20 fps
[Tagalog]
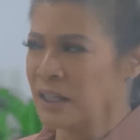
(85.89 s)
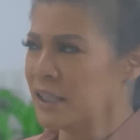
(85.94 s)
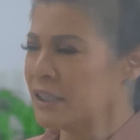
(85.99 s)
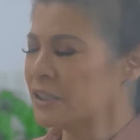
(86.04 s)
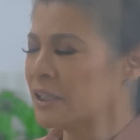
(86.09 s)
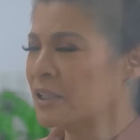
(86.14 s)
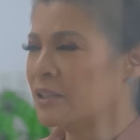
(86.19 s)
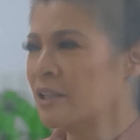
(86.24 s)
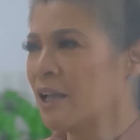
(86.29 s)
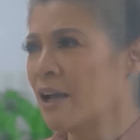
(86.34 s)
Eh,
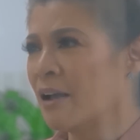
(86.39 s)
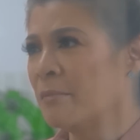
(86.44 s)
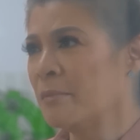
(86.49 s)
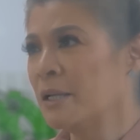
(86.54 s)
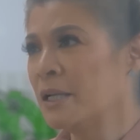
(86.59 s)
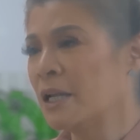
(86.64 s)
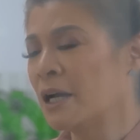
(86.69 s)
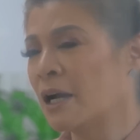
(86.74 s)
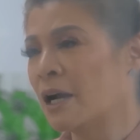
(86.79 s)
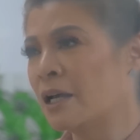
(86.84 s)
sa
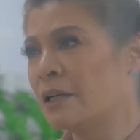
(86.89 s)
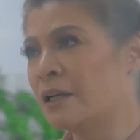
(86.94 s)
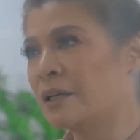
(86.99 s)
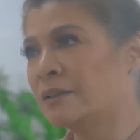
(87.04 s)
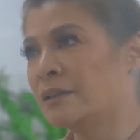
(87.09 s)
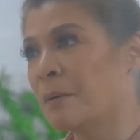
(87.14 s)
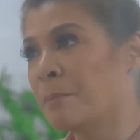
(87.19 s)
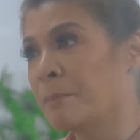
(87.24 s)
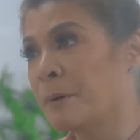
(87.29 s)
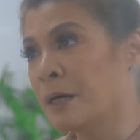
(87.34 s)
dami na nga
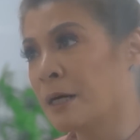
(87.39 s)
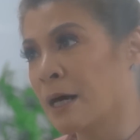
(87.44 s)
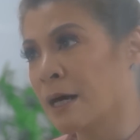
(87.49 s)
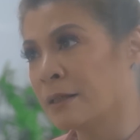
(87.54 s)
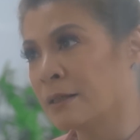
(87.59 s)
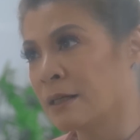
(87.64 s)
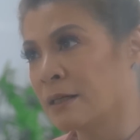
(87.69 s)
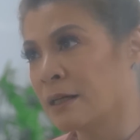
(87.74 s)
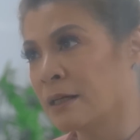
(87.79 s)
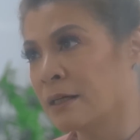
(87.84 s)
nang
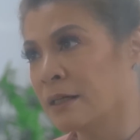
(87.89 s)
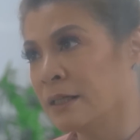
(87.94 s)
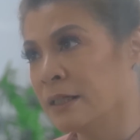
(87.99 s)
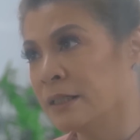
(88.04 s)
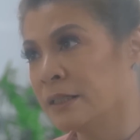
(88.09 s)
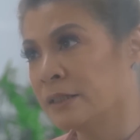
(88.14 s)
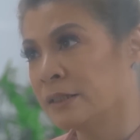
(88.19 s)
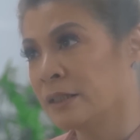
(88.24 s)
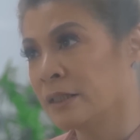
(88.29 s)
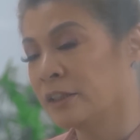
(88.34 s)
napirata ng
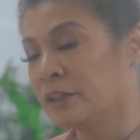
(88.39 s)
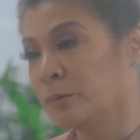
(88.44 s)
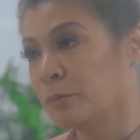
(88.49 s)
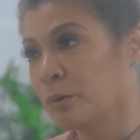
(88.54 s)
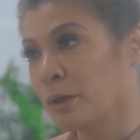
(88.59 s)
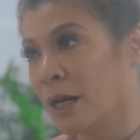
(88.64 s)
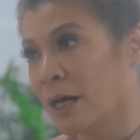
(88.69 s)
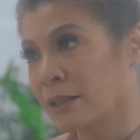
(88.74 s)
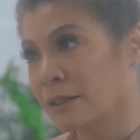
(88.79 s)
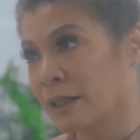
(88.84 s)
Eastridge
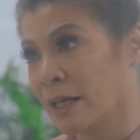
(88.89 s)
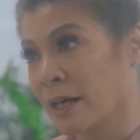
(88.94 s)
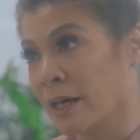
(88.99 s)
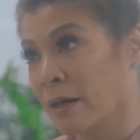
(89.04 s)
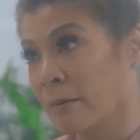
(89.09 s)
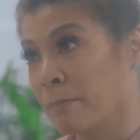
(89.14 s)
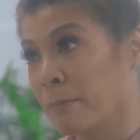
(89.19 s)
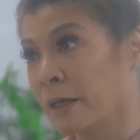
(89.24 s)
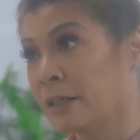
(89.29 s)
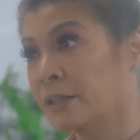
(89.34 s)
mula sa
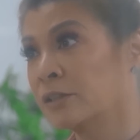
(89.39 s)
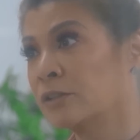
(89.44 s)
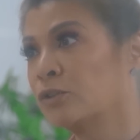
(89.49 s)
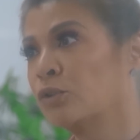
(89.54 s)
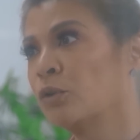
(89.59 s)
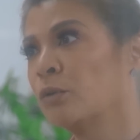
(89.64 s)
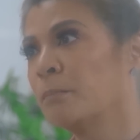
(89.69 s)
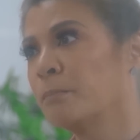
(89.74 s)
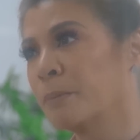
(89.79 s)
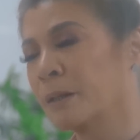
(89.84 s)
Apex,
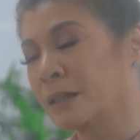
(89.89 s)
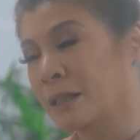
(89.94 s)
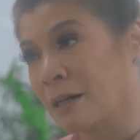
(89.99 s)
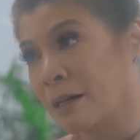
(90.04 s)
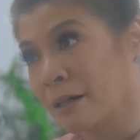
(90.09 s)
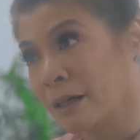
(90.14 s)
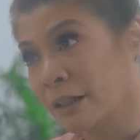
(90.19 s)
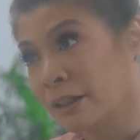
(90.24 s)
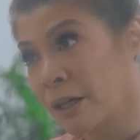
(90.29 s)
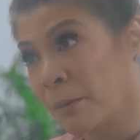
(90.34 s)
dun pa
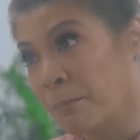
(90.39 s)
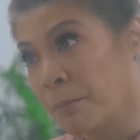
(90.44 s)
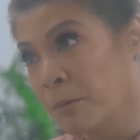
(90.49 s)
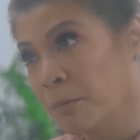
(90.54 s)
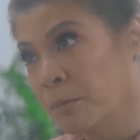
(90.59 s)
talaga siya